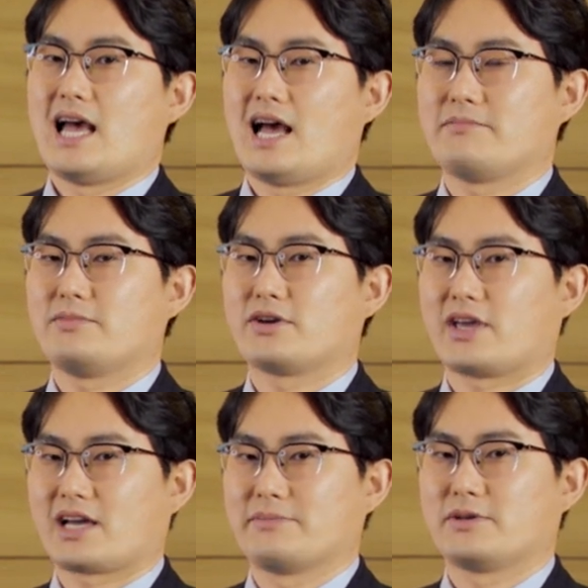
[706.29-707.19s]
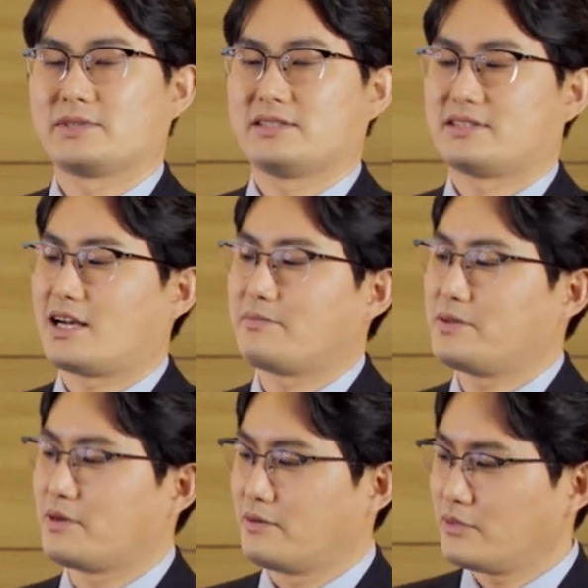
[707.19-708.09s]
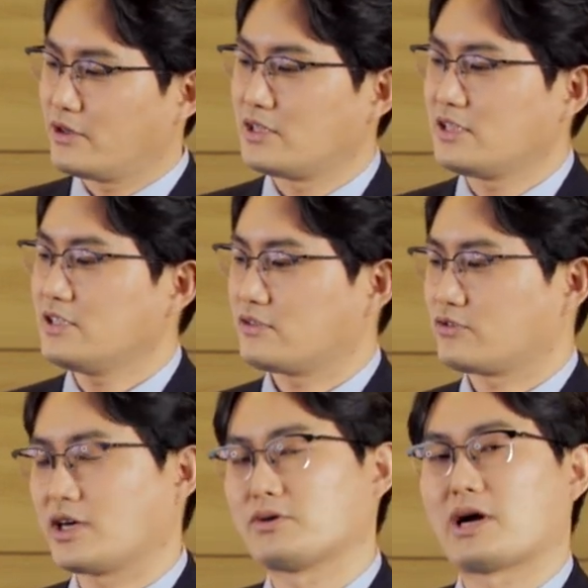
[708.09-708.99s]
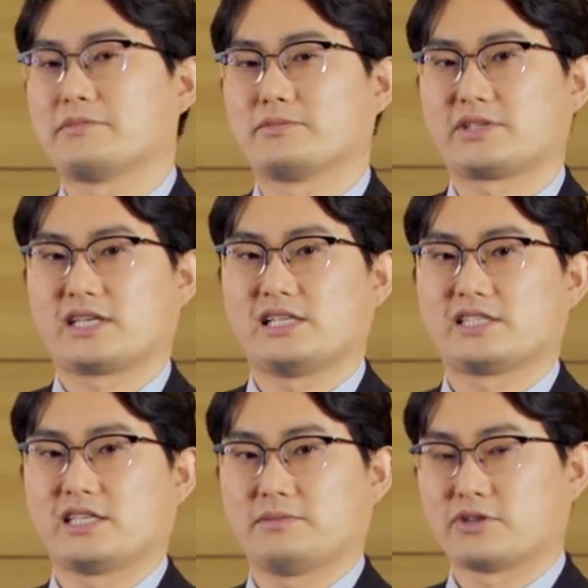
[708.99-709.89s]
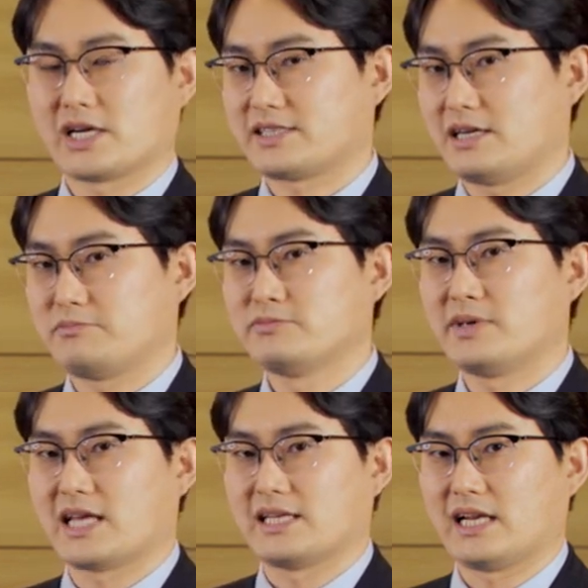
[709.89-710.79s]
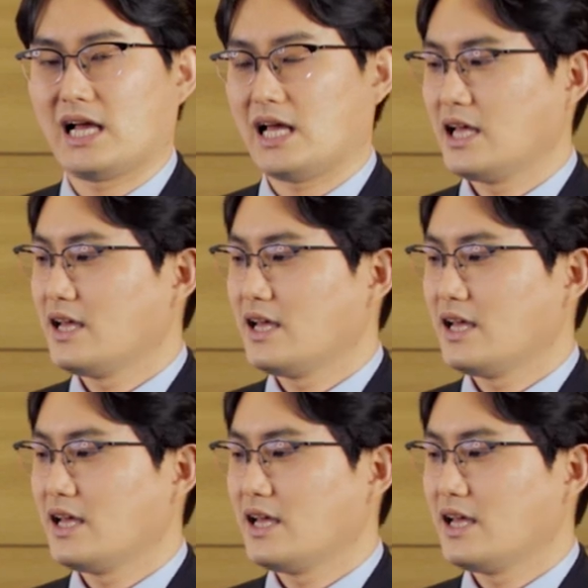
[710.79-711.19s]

한 명에 감염된 사람이 몇 명을 추가로 감염시킬지 불확실할 뿐만 아니라